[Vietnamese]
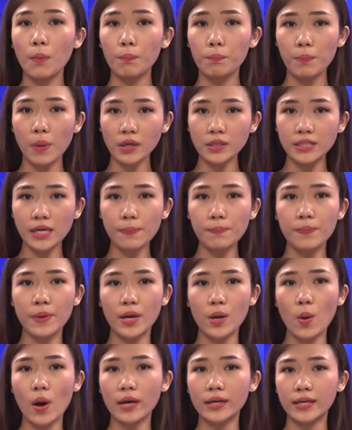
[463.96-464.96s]
Bất chấp bị
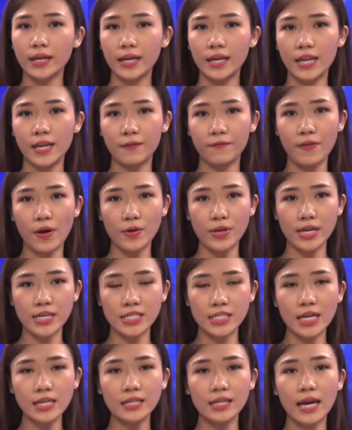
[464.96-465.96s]
Hoa Kỳ liệt vào danh
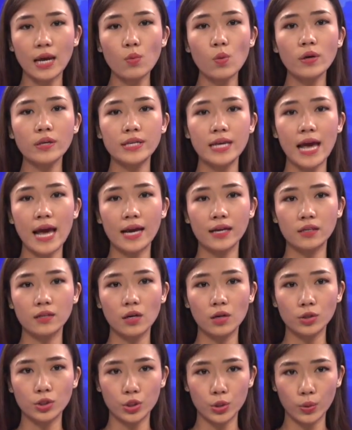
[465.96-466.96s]
sách các quốc gia
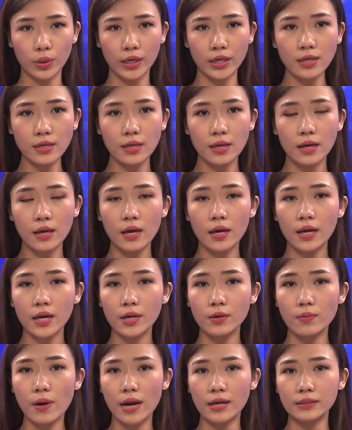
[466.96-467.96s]
cần chú ý,
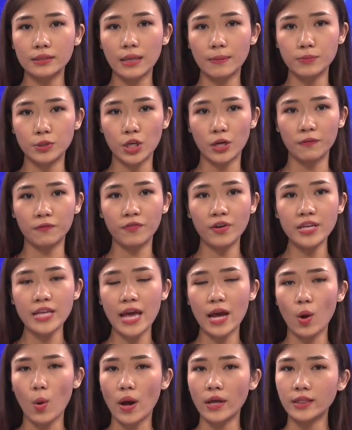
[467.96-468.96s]
Iran tập trận với
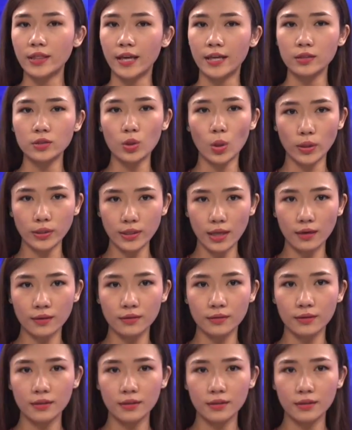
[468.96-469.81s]
dàn hỏa tiễn tối tân.